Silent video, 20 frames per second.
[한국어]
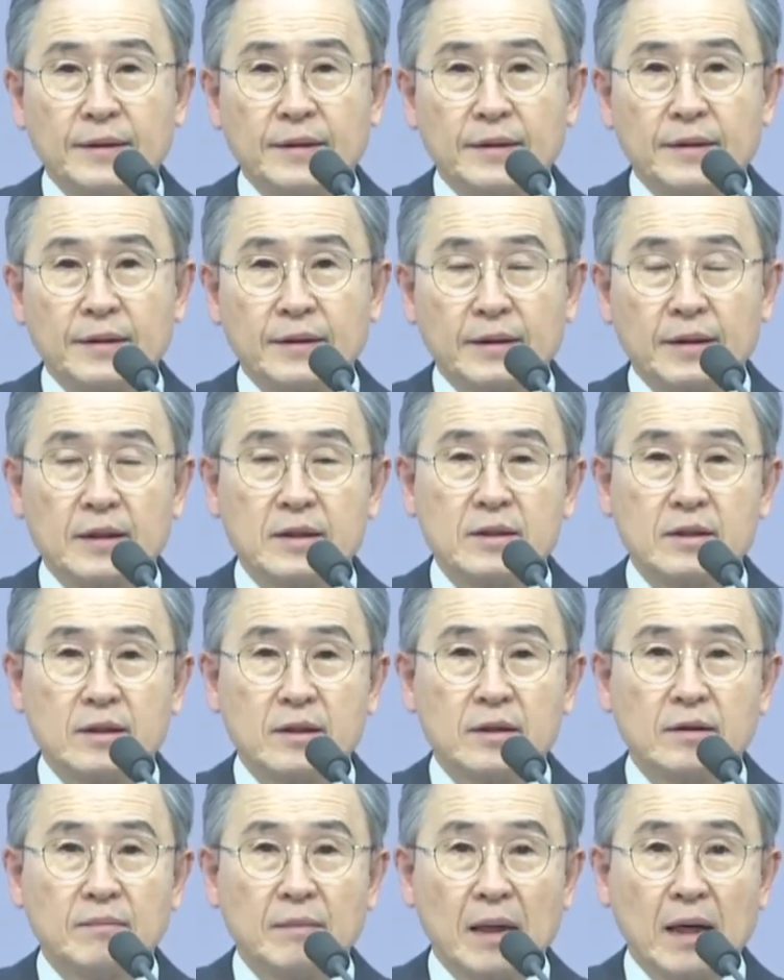어,
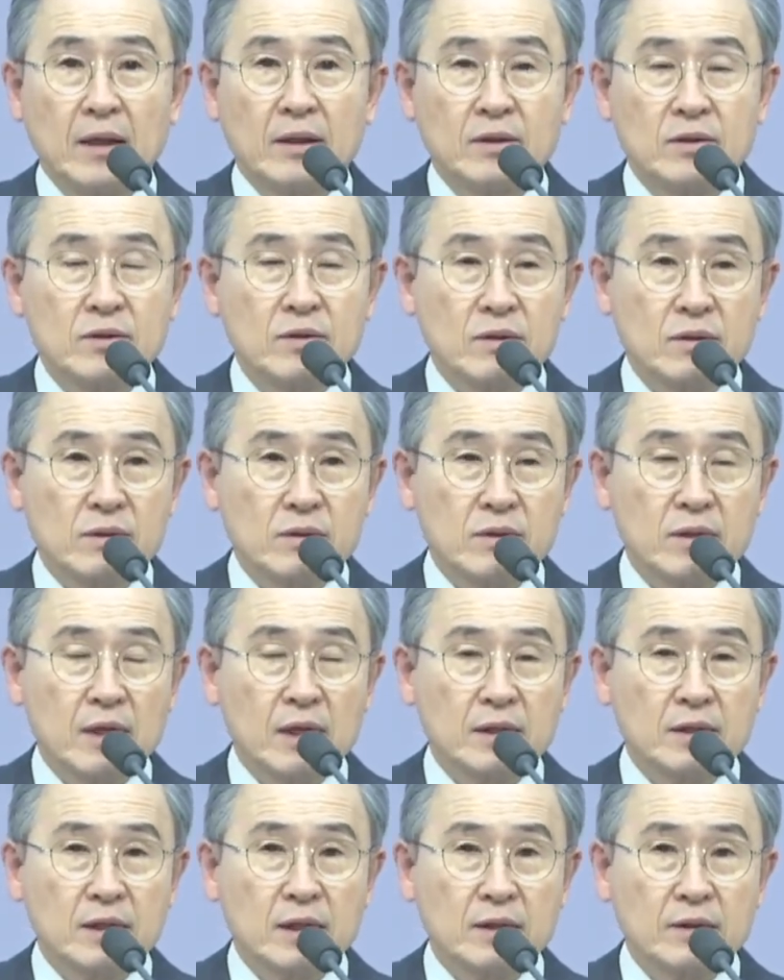그래서 많은
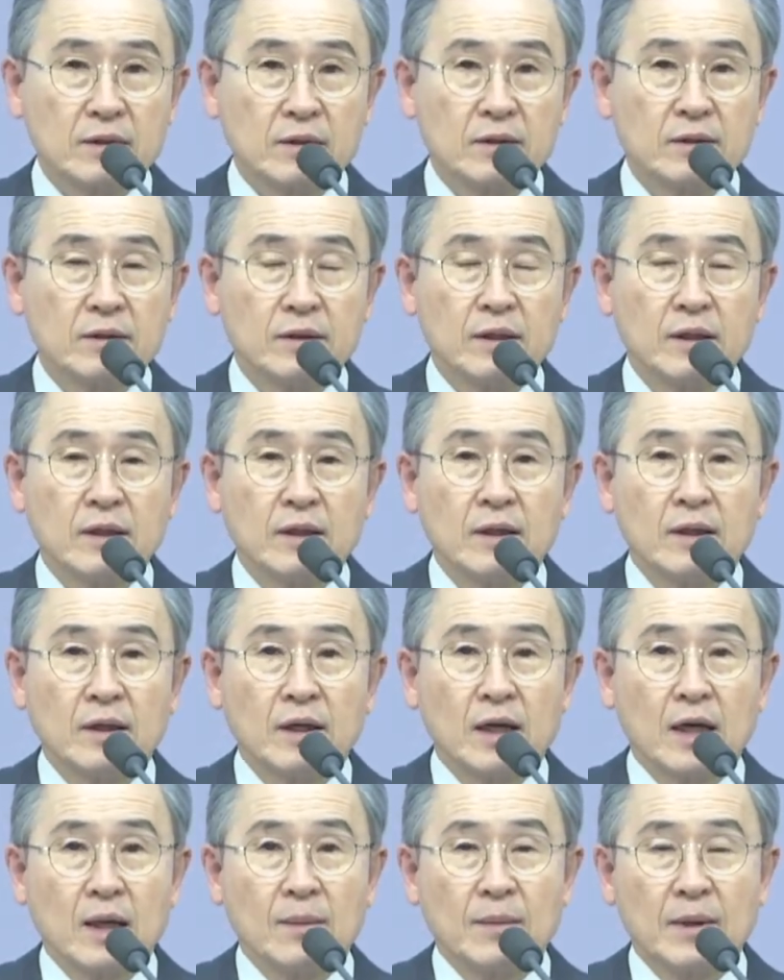성서학자들은
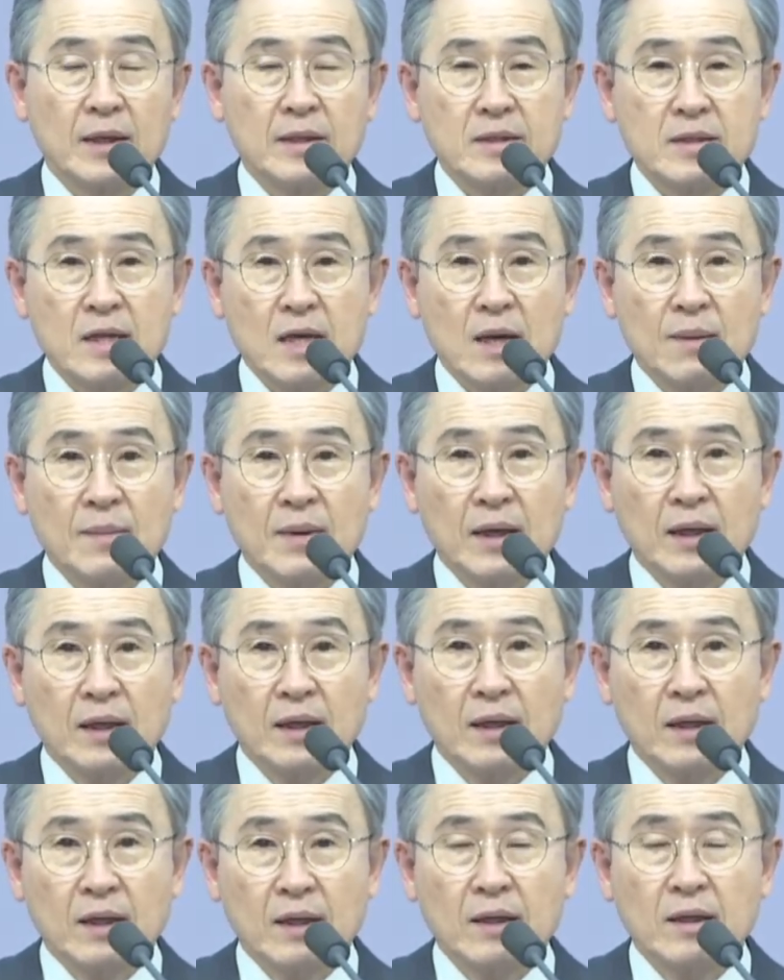아마
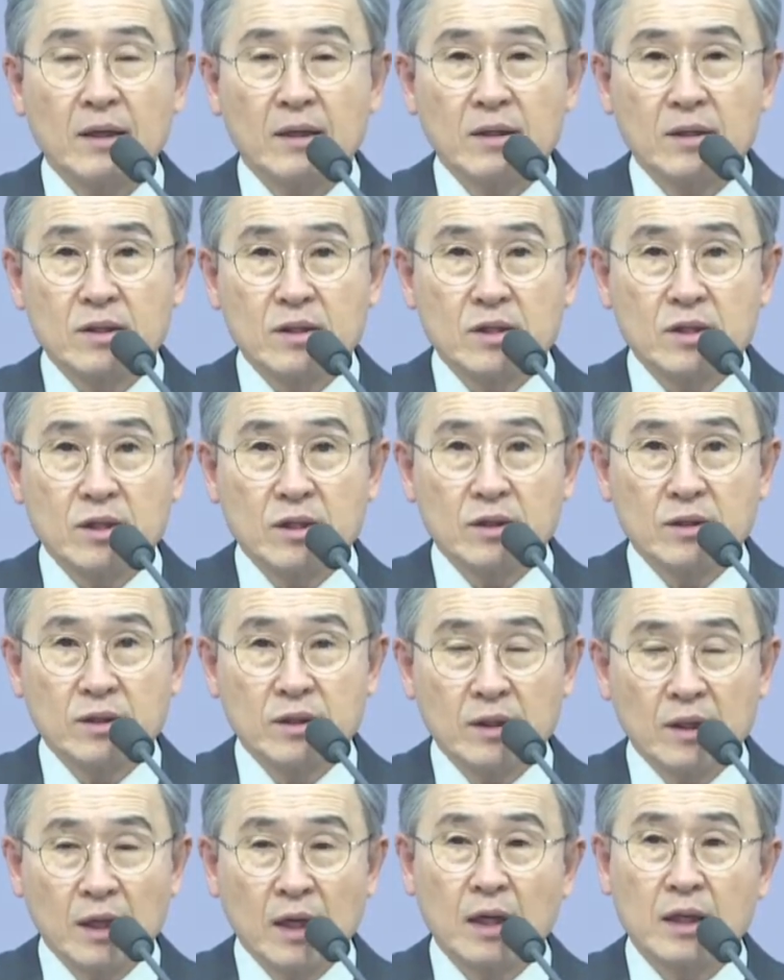사막의
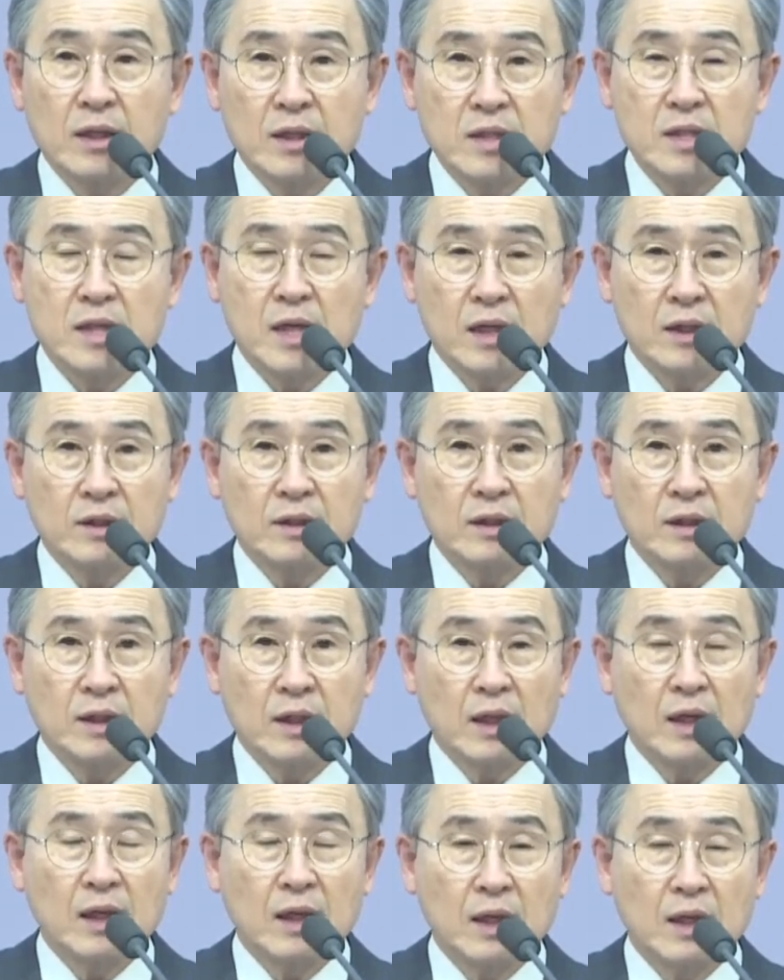전갈이지
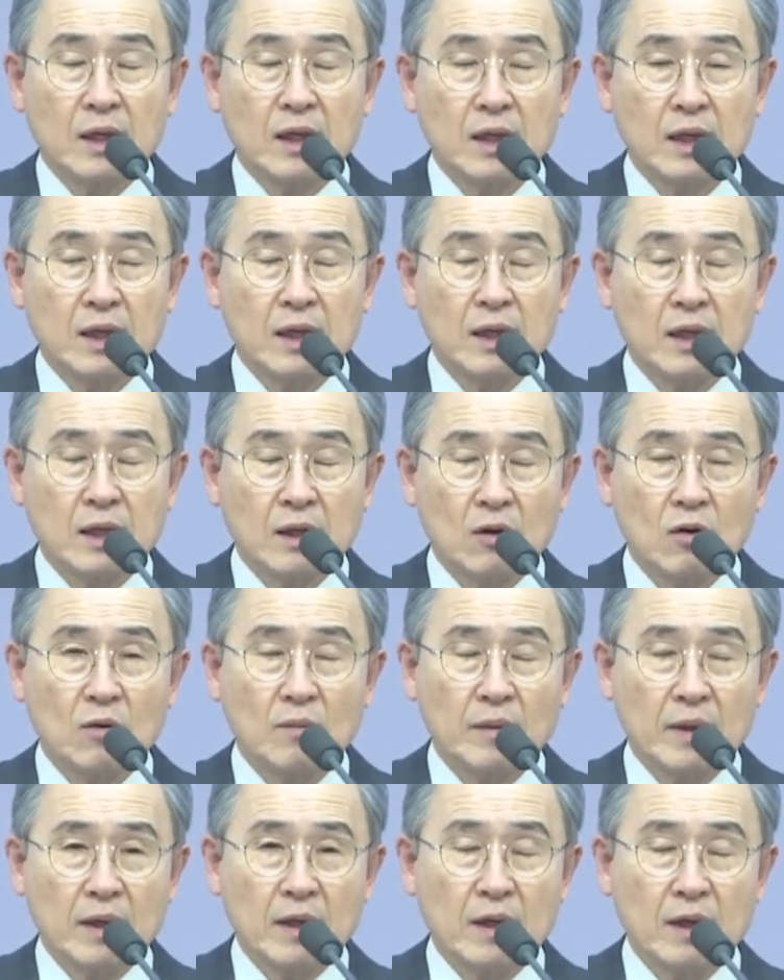않을까라고 어,
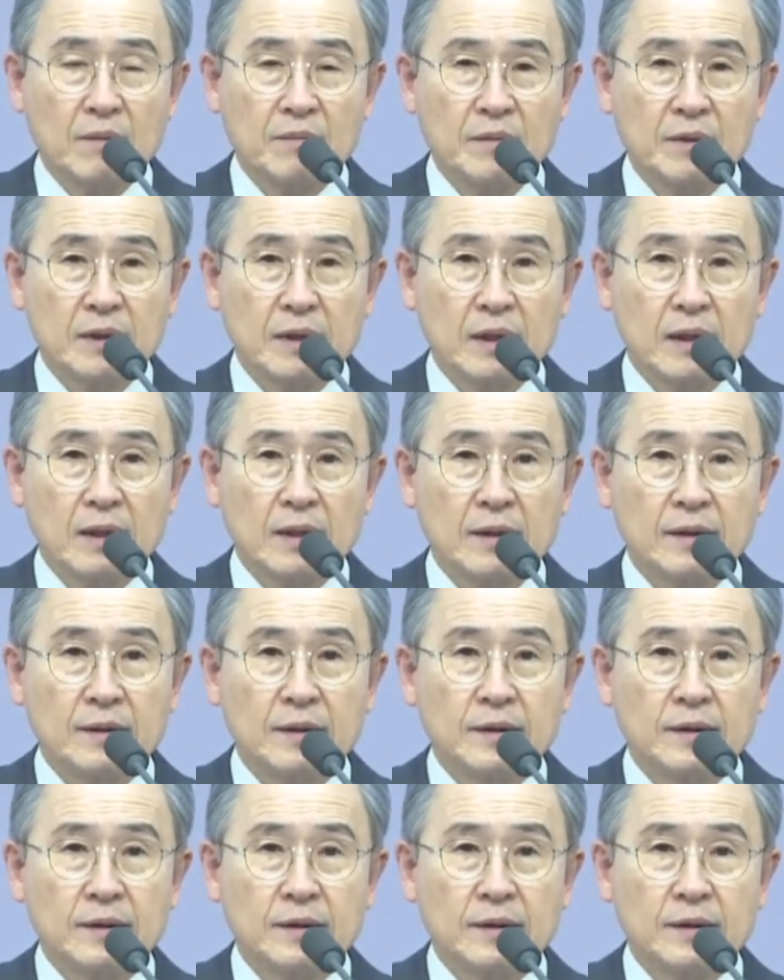말을 합니다.